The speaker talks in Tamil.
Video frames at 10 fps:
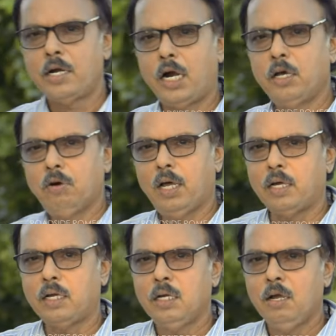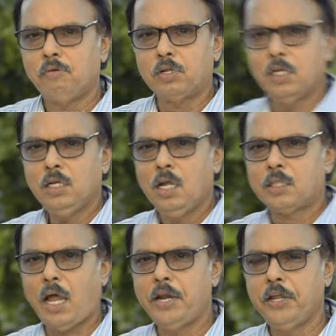நடுவில் வந்து
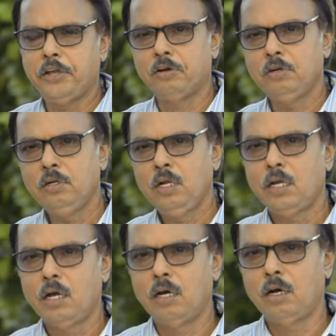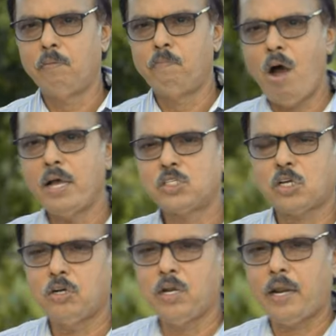தண்ணியும்
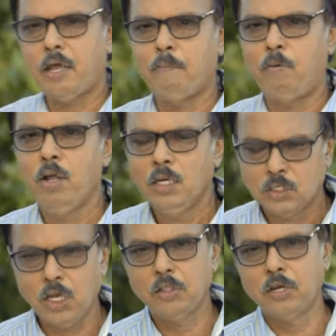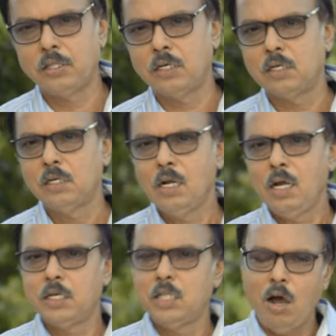மாய்ஸரும் நிறைய சேர்ந்துருது
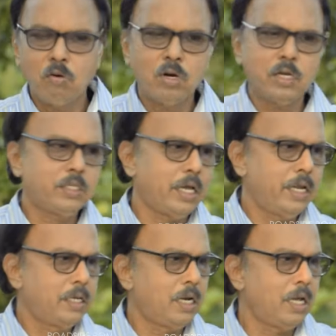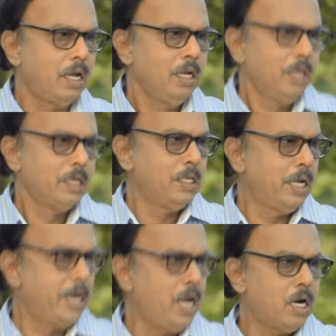இது அவங்களுக்கு தெரியறதில்ல இது
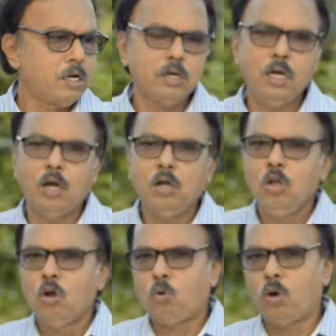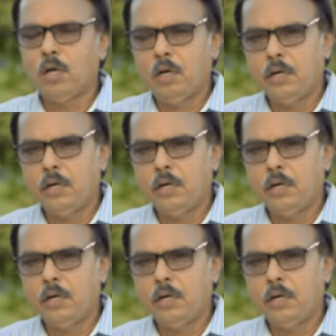என்ன ஆகுன்னா குறை